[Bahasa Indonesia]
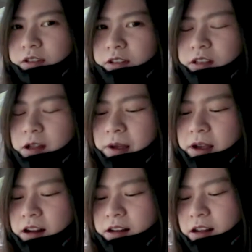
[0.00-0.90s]
terutama
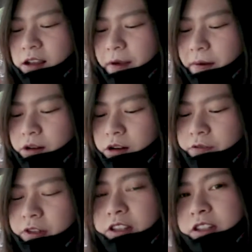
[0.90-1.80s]
karena
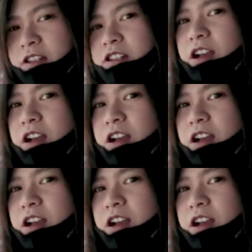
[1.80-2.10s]
COVID gini